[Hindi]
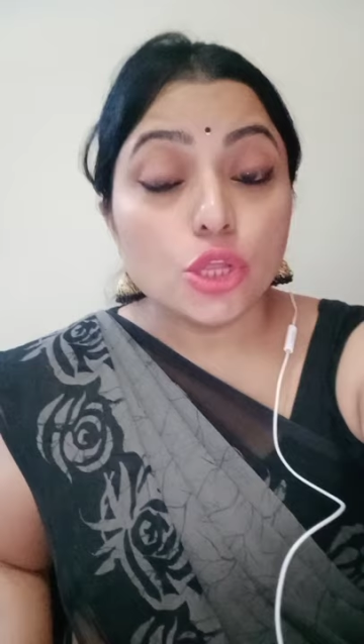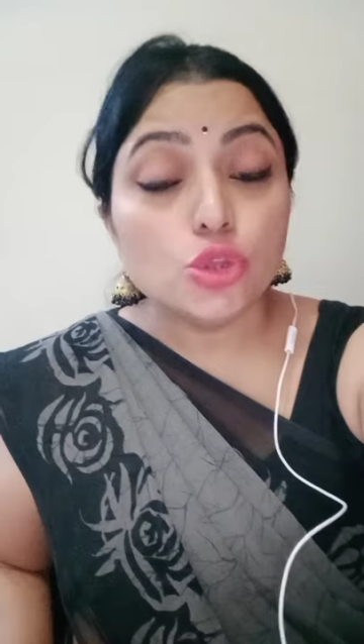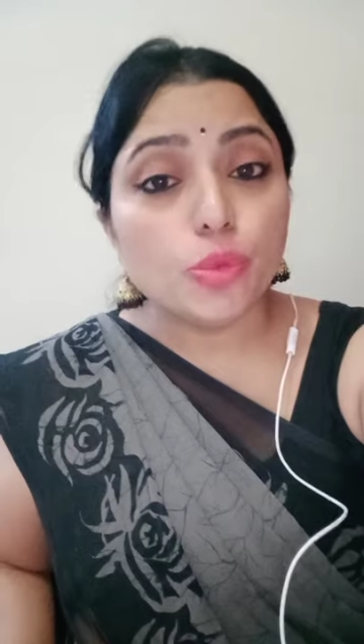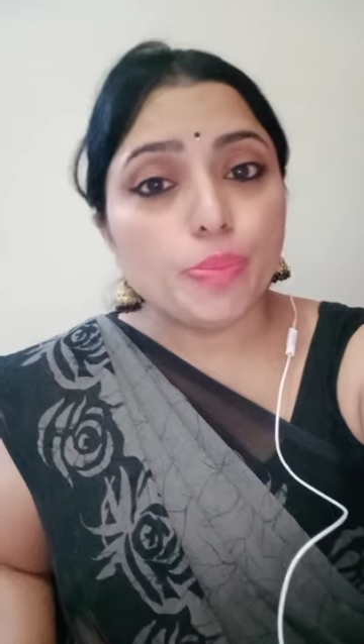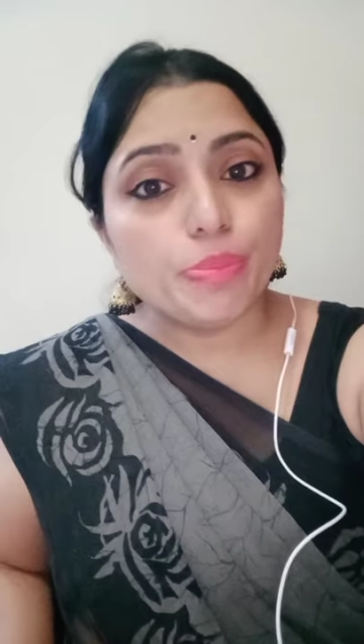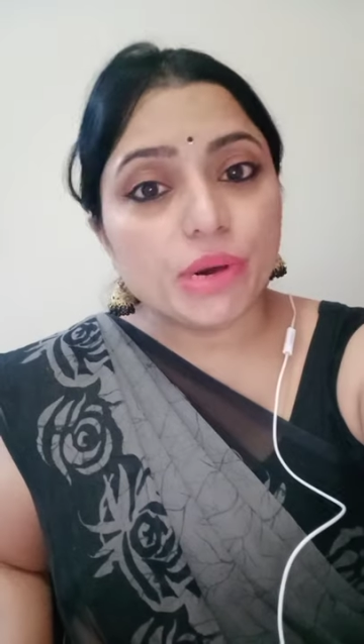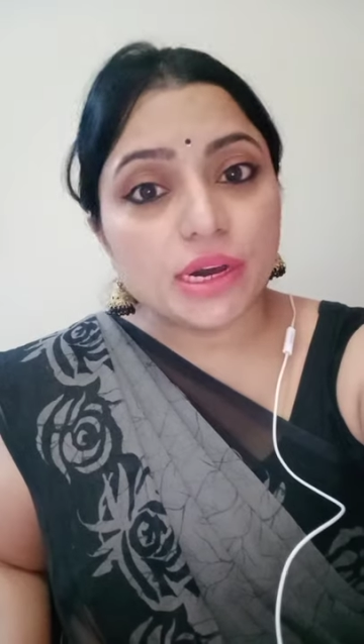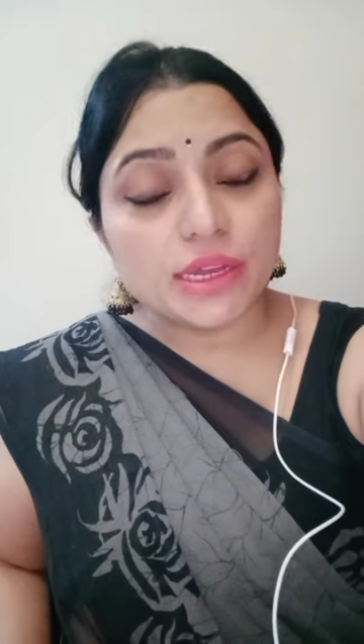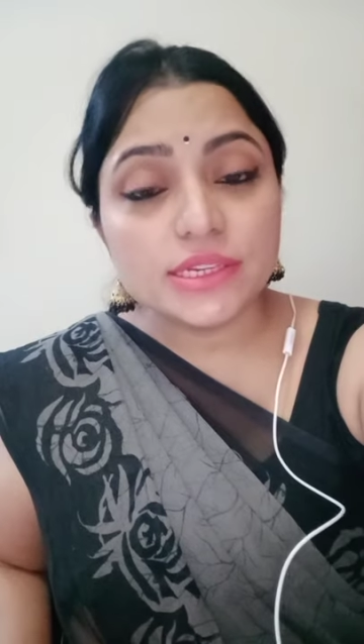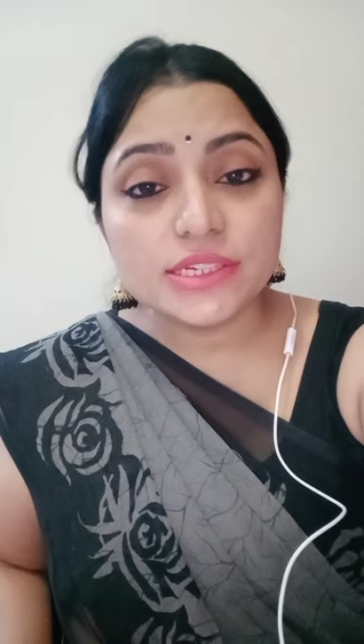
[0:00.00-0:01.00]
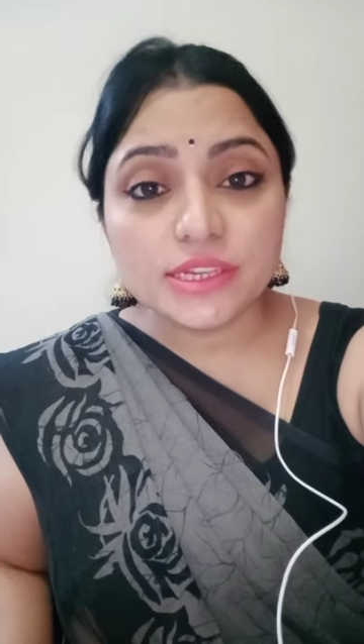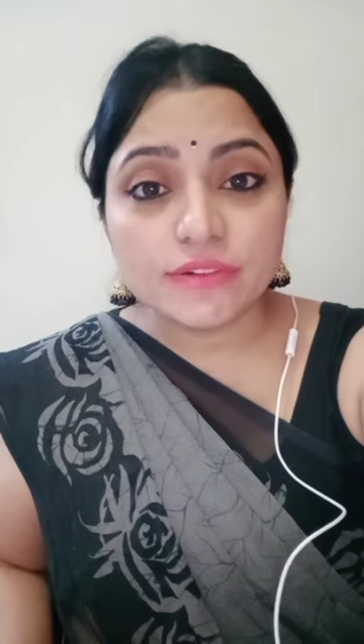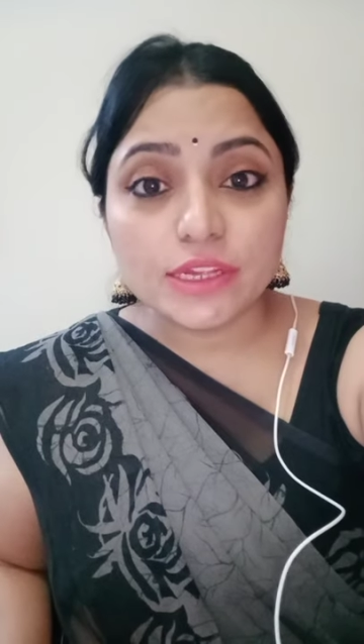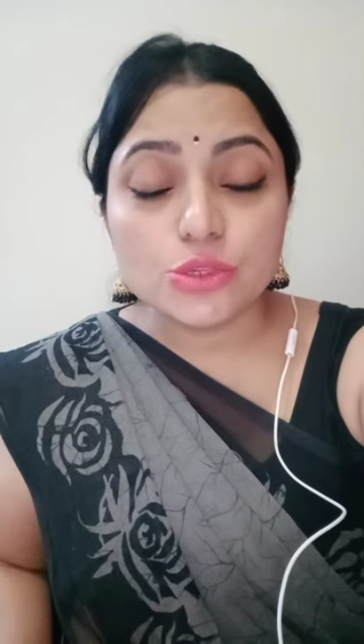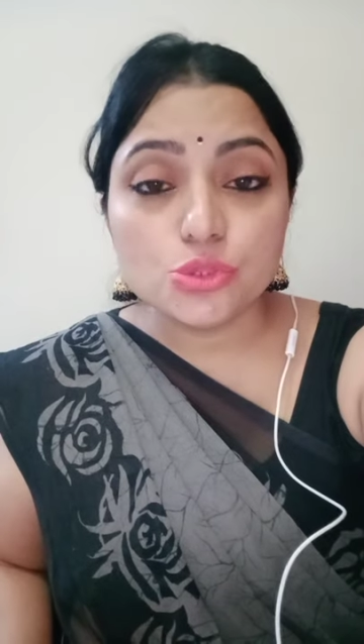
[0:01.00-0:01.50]
तो बारिश की
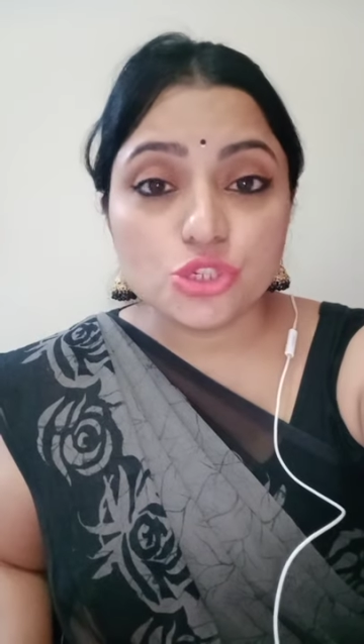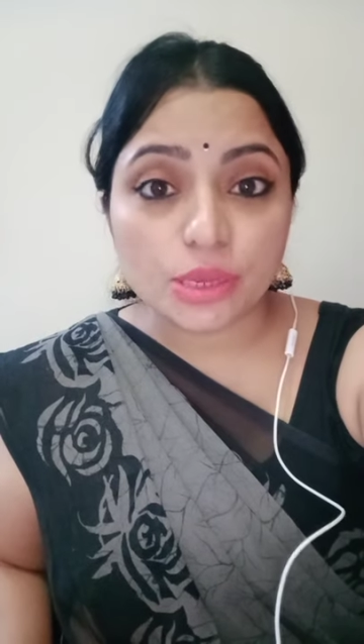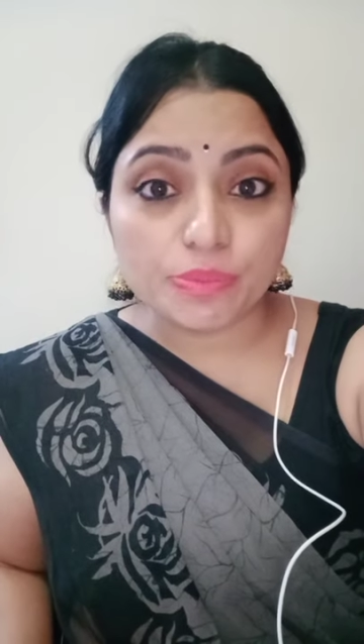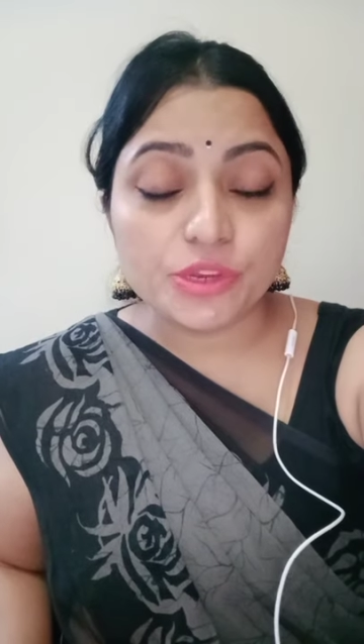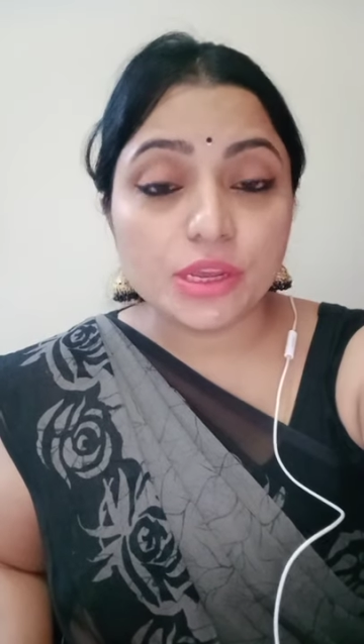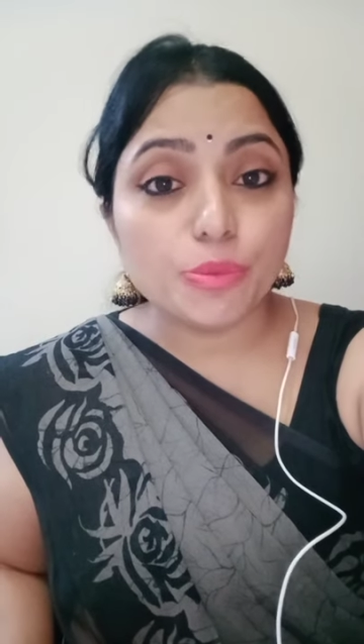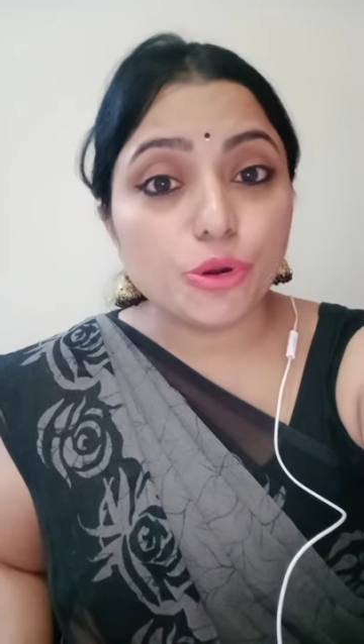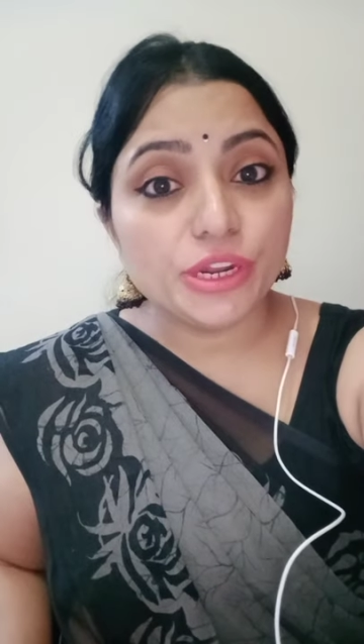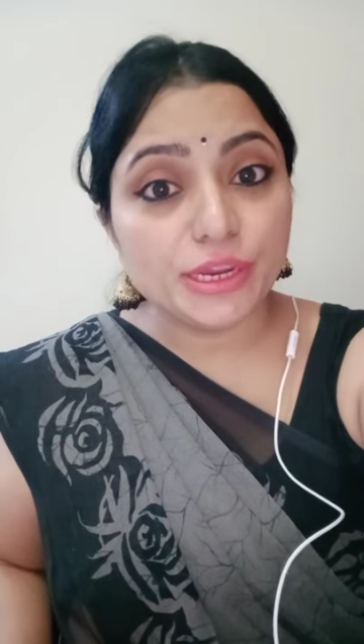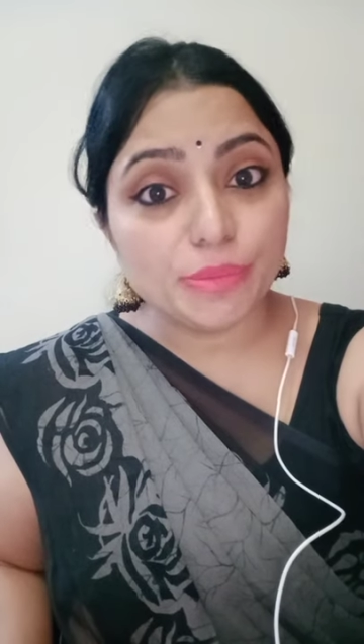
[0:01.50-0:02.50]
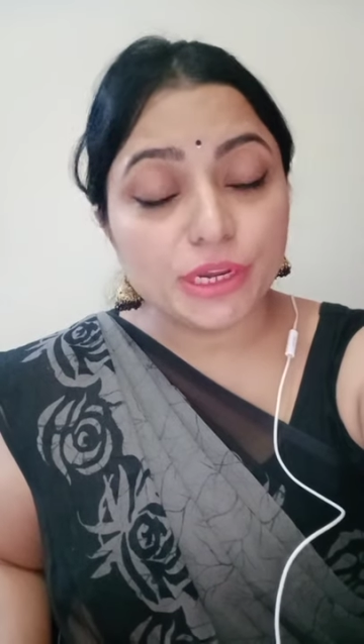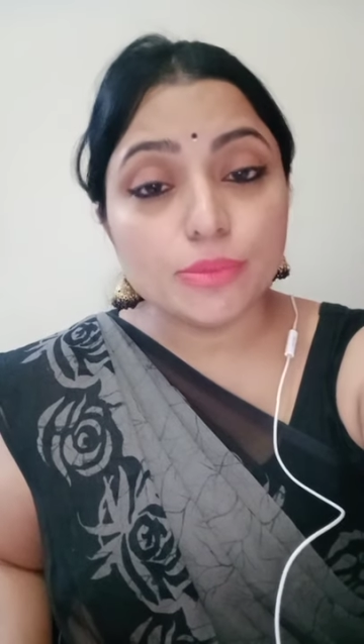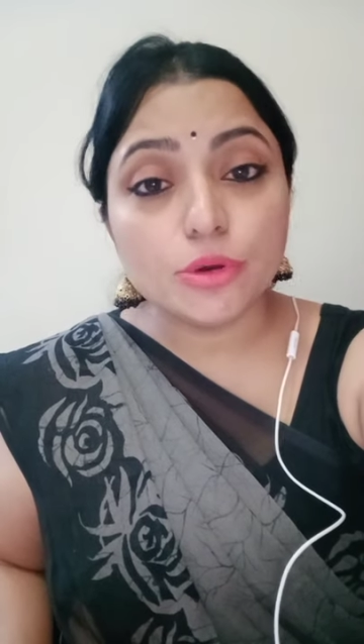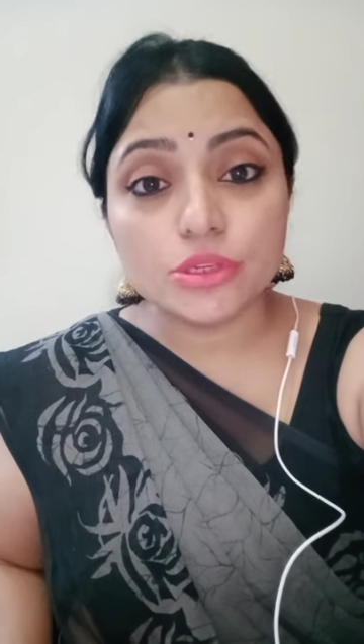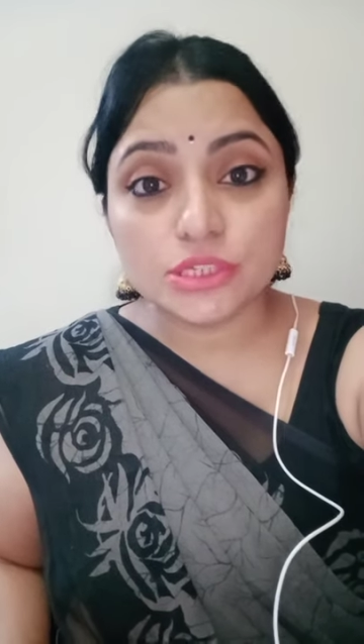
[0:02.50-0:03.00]
आवाज़ जो छप छप और टिम
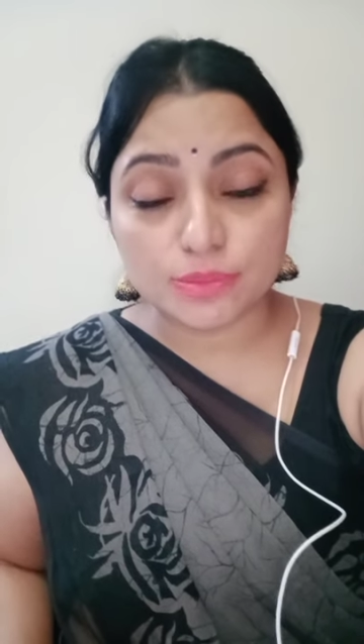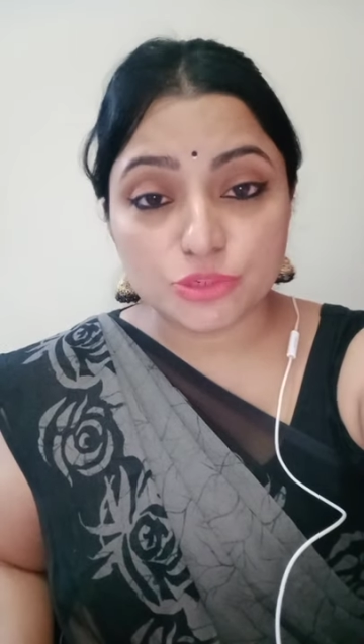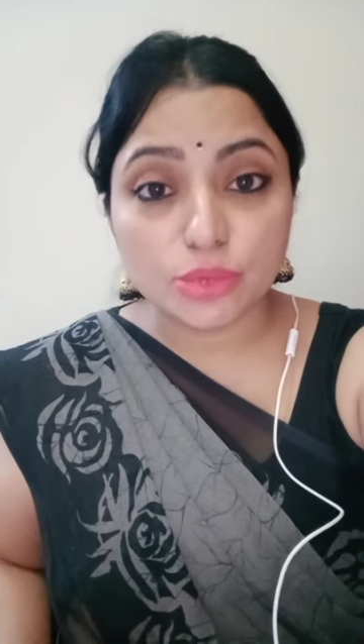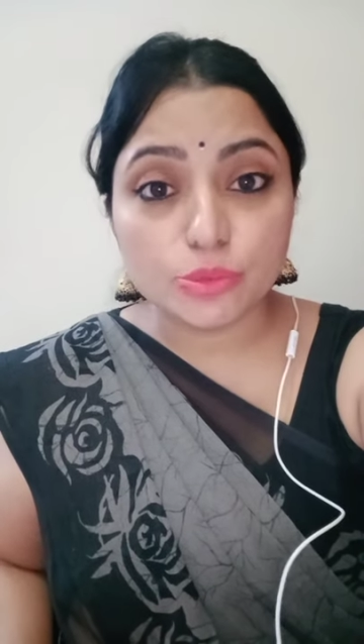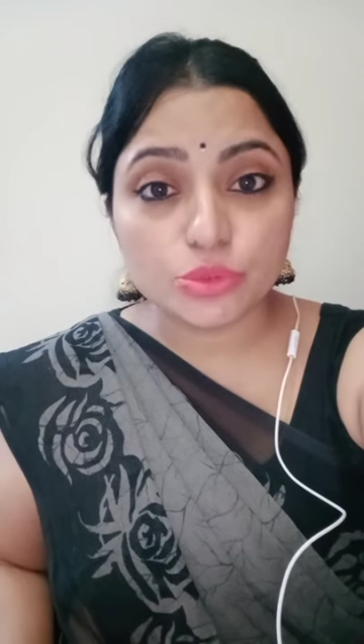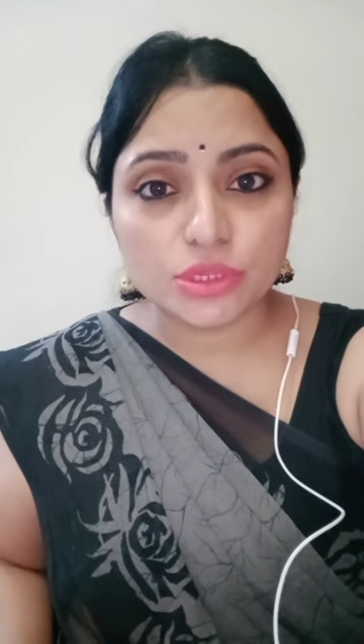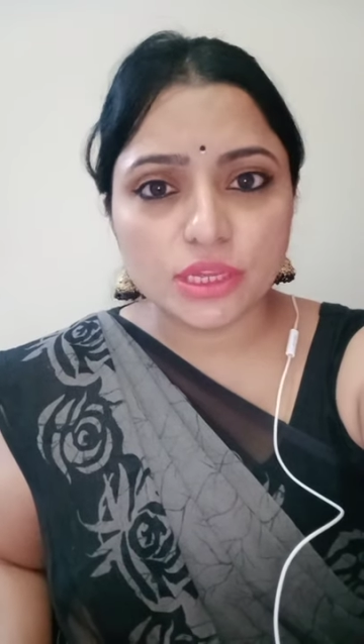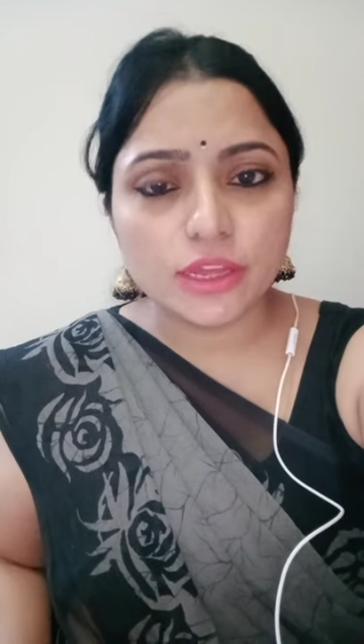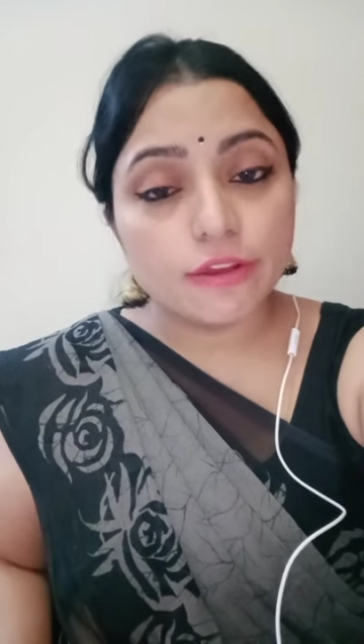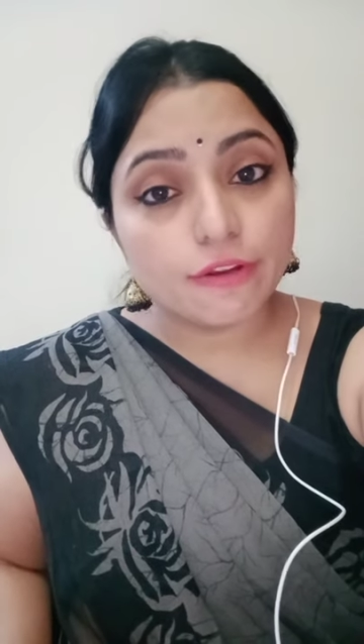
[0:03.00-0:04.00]
टिम और छम छम होती है